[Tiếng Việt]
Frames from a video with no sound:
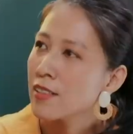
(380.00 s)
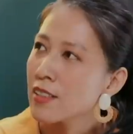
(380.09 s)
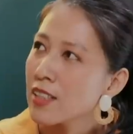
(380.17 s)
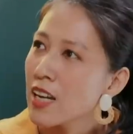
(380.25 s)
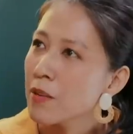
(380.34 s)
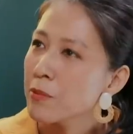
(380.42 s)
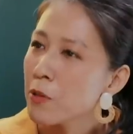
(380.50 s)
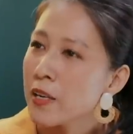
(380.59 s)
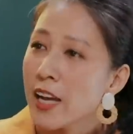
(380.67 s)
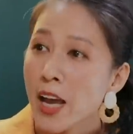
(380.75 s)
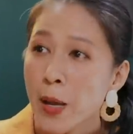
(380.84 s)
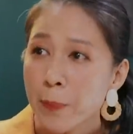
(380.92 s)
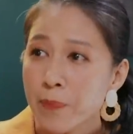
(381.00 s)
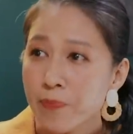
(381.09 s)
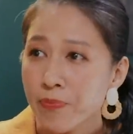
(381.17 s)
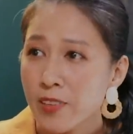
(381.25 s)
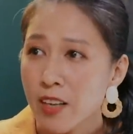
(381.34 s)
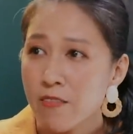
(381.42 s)
Thật ra em thông cảm,
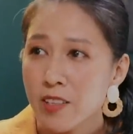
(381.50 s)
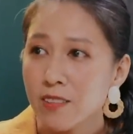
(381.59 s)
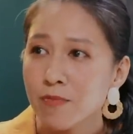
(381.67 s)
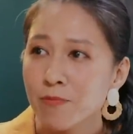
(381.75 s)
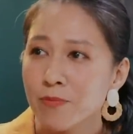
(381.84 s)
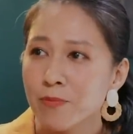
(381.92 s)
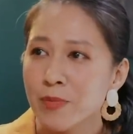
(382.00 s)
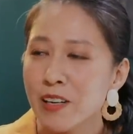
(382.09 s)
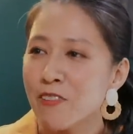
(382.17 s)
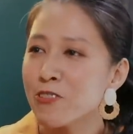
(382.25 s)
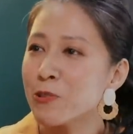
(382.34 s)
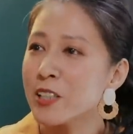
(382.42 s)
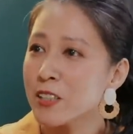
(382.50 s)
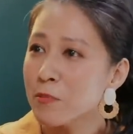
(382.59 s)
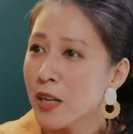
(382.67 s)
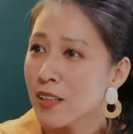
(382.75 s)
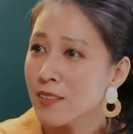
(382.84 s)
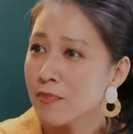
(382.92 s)
tại vì mình là phụ nữ
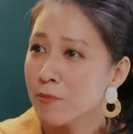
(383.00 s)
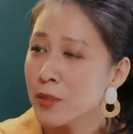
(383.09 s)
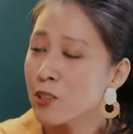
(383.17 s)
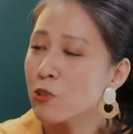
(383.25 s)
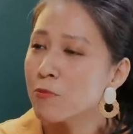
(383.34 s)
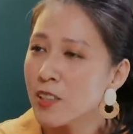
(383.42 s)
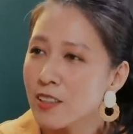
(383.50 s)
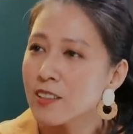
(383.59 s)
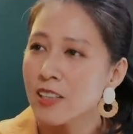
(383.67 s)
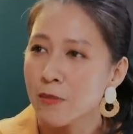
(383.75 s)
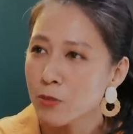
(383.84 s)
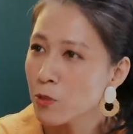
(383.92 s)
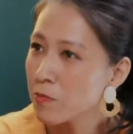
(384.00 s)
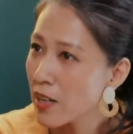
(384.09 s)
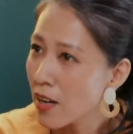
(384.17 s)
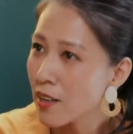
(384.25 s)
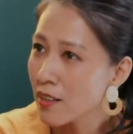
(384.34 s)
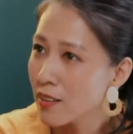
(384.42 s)
mà, mình cũng có những cảm xúc
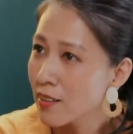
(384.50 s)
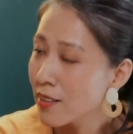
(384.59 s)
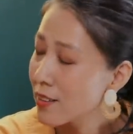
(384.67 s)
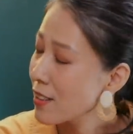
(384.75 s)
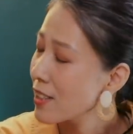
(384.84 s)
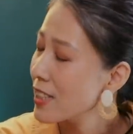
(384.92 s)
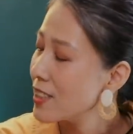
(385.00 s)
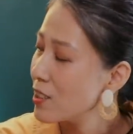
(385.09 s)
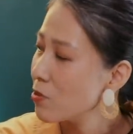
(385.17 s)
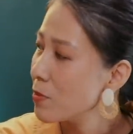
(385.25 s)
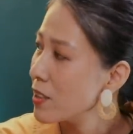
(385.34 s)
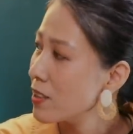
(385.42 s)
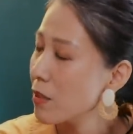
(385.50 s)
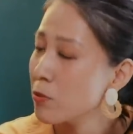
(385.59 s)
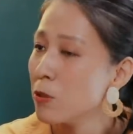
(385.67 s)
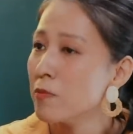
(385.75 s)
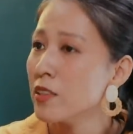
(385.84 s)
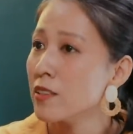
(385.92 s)
đó. Thật ra chị cũng có những cảm
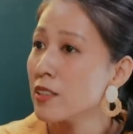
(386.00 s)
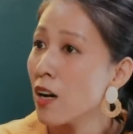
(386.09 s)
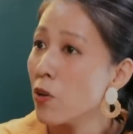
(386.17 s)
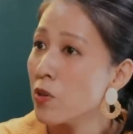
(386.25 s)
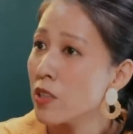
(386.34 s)
xúc như Châu